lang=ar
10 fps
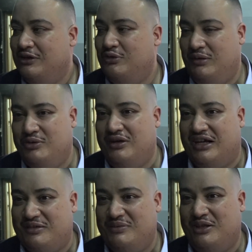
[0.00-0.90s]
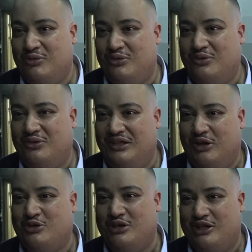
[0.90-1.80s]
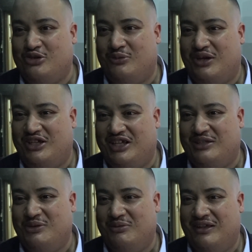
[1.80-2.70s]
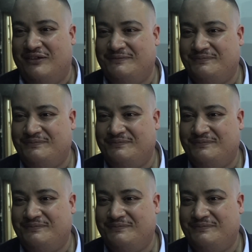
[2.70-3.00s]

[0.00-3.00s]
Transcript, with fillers: والحمد لله كنتمنى نكونوا عند حسن الجمهور هادشي كنتمنى من الله